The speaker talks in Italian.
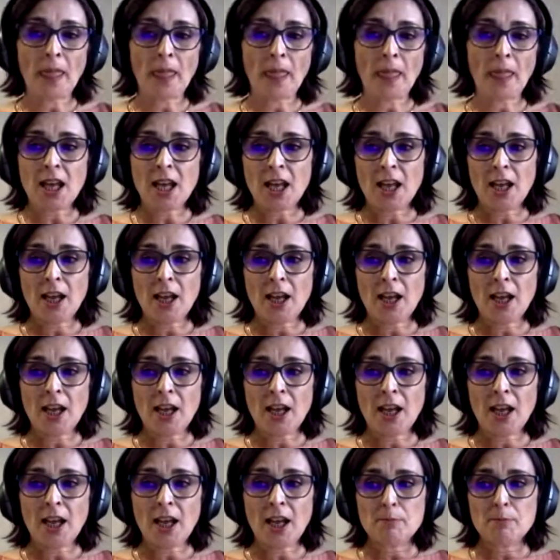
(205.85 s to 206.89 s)
Ma facciamo un
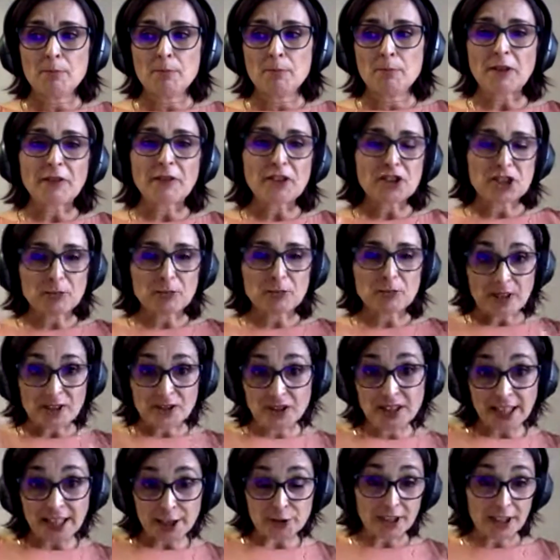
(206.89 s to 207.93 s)
passo indietro e diamo un po'
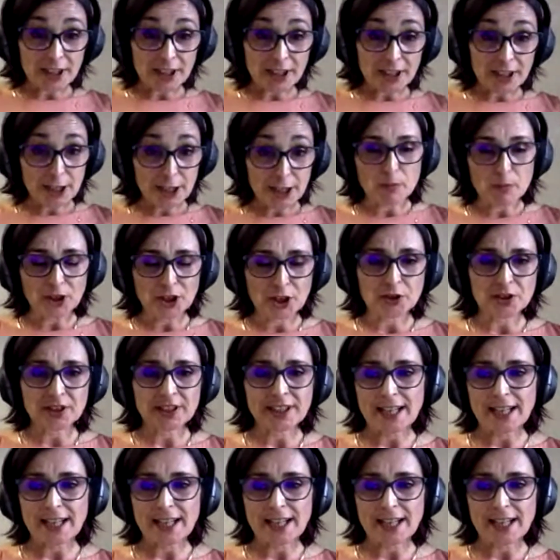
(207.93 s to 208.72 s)
di contesto